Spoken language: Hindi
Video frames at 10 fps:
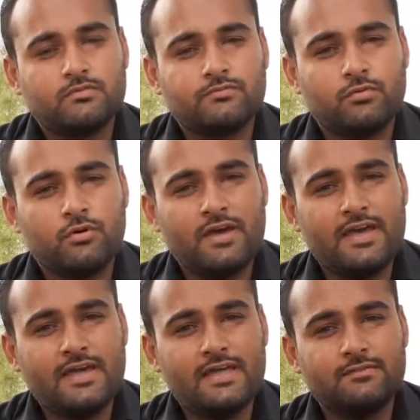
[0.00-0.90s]
वो
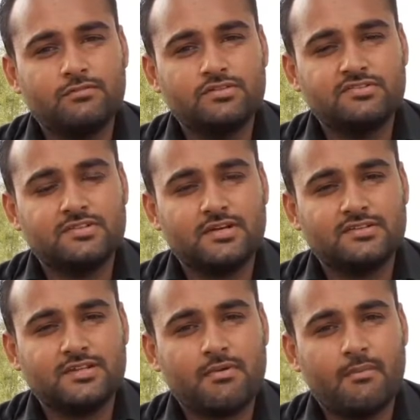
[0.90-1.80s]
है वो जिस शख्स
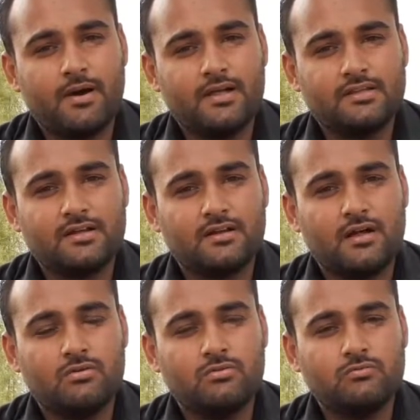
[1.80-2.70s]
की मैं बात कर रहा
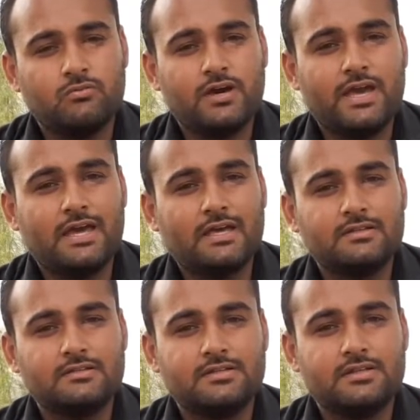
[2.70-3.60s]
हूँ वो
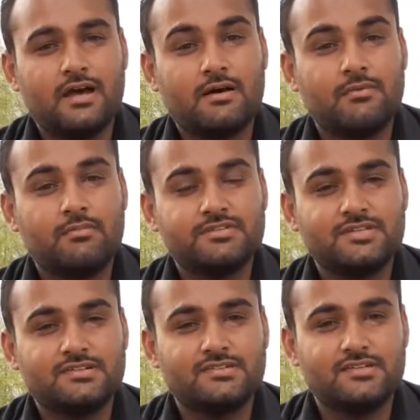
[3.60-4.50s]
है जनाब
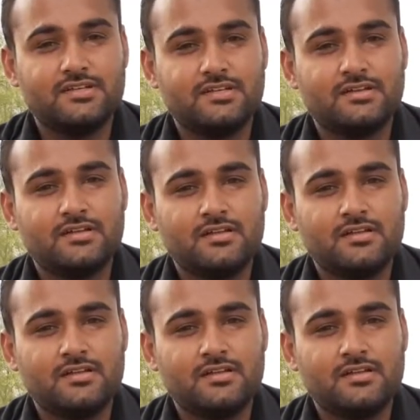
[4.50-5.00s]
मुबशर सदीक़